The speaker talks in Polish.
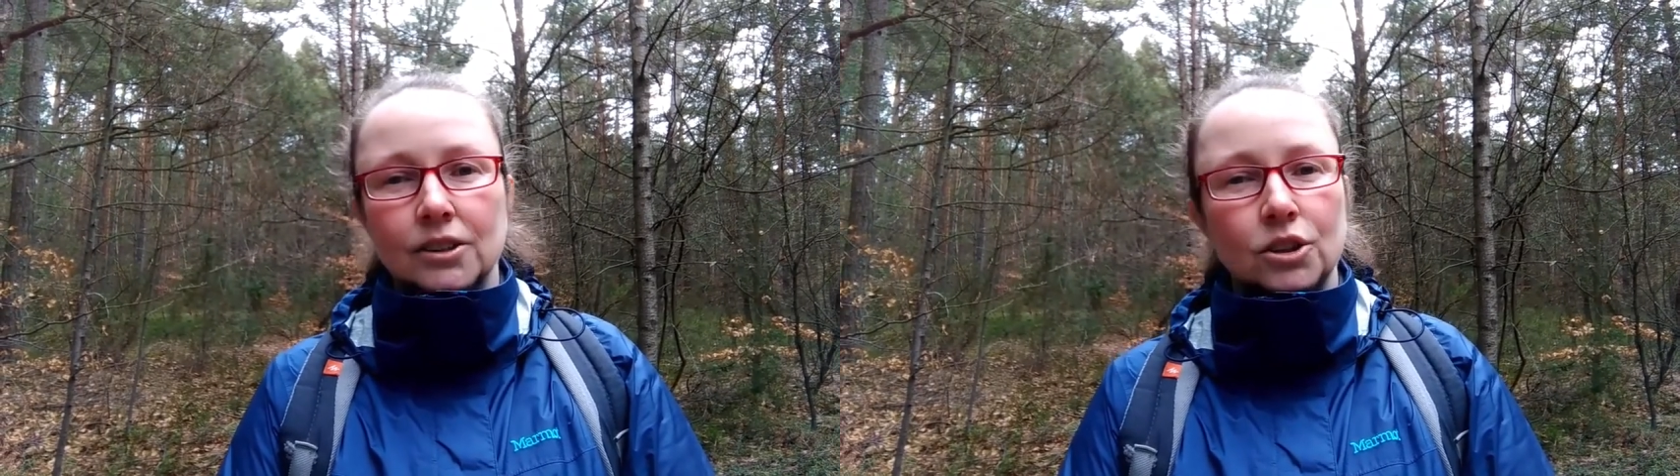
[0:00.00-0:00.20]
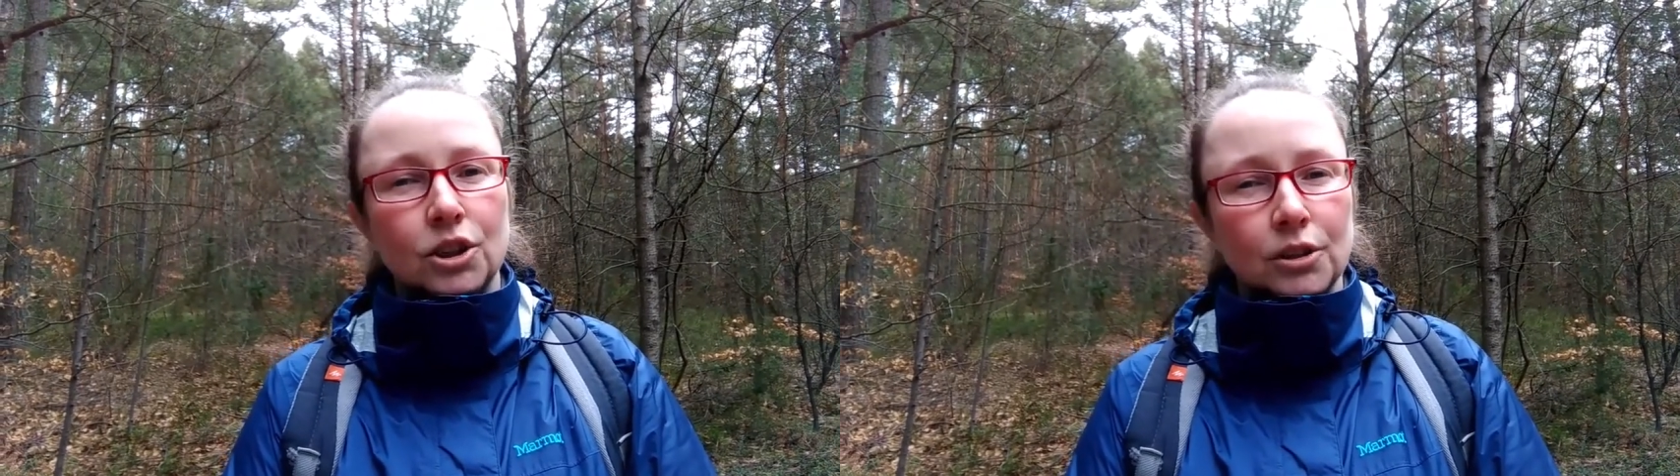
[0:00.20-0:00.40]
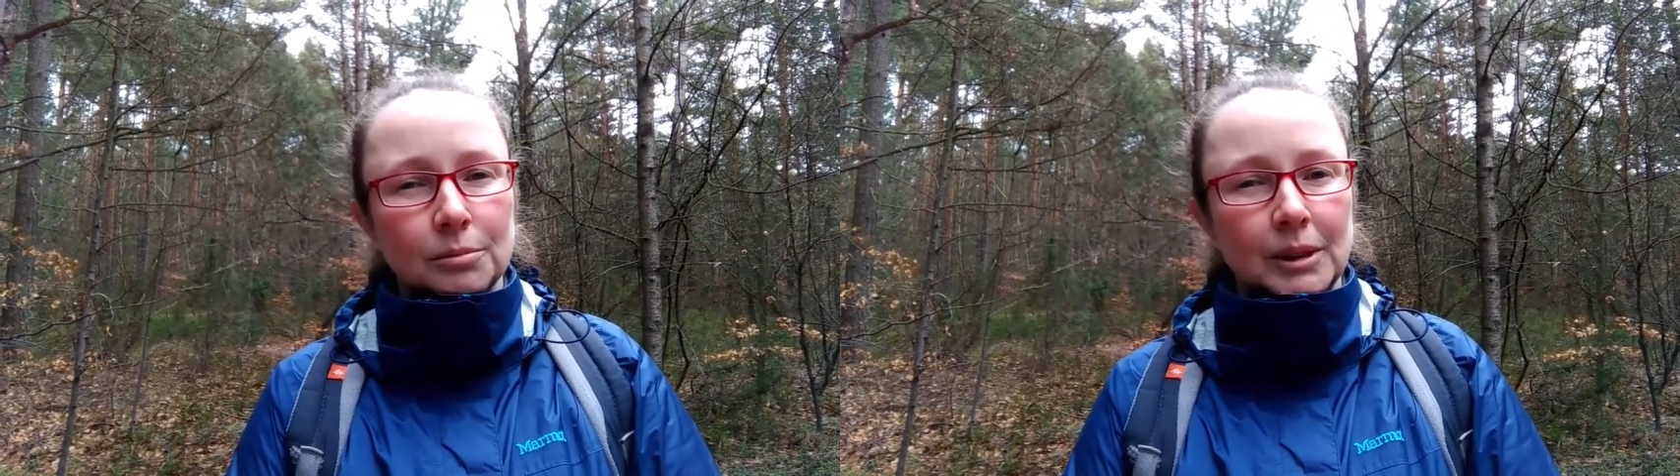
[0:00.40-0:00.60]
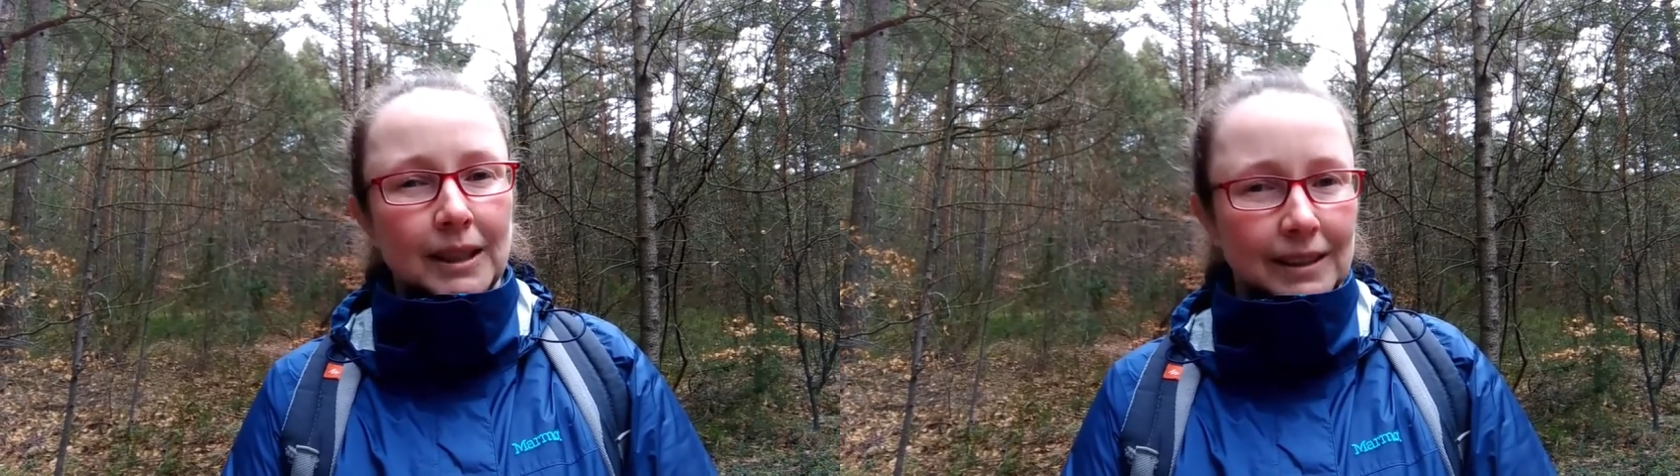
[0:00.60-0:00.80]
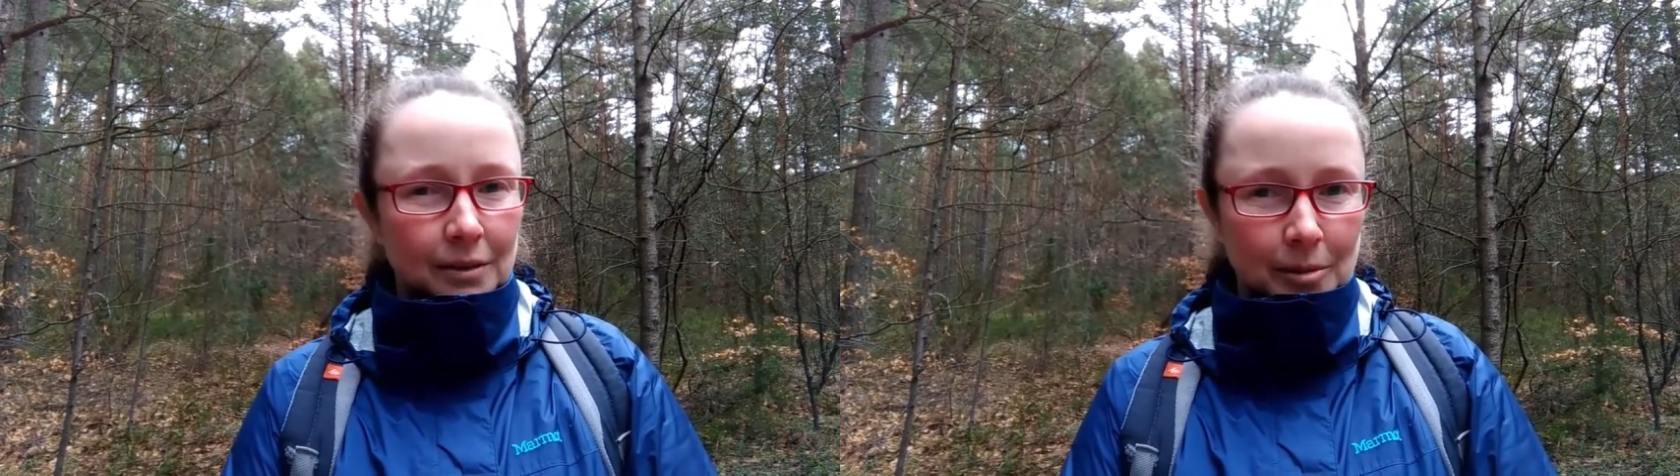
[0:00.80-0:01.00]
czym
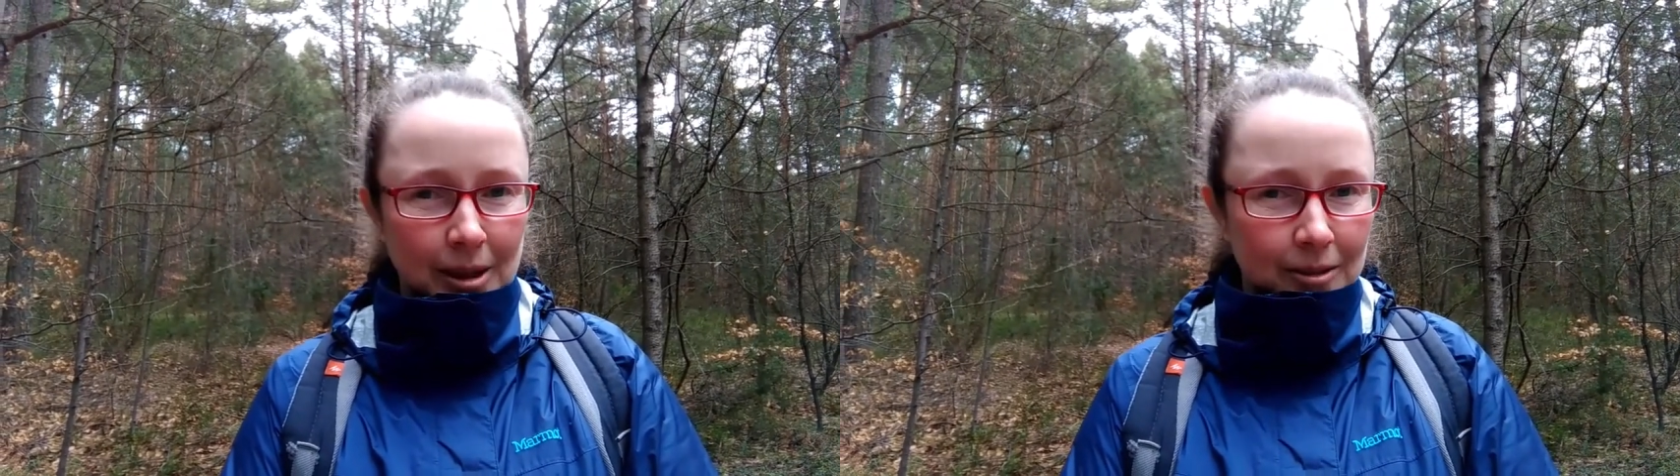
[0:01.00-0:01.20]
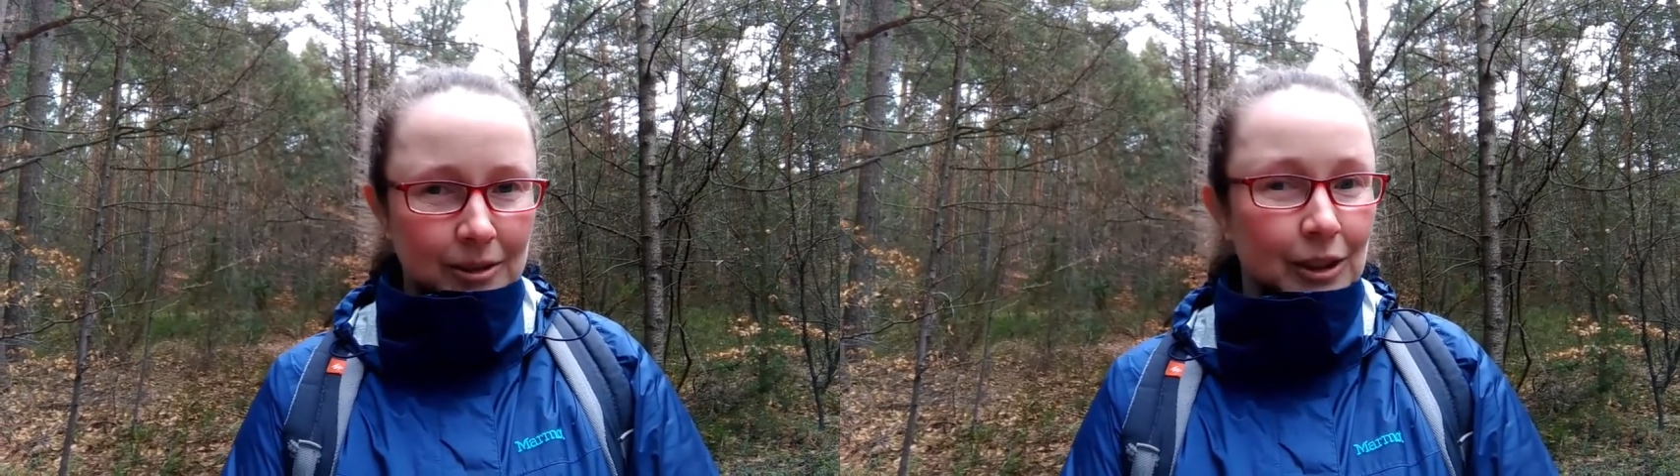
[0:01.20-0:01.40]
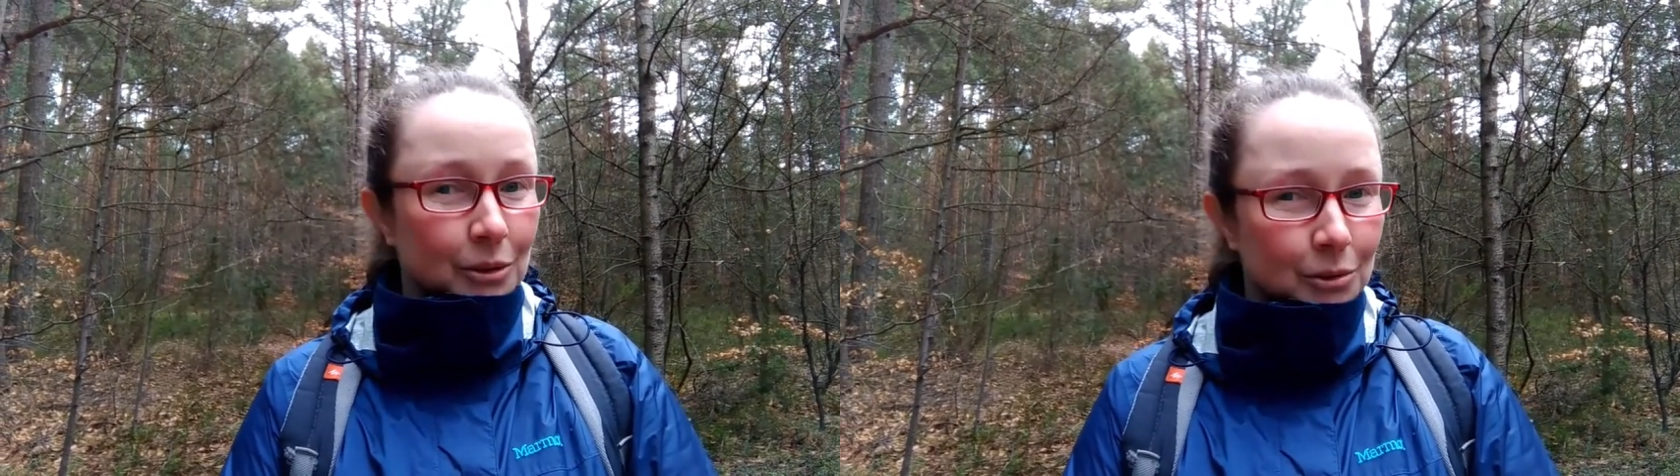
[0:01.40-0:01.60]
tak naprawdę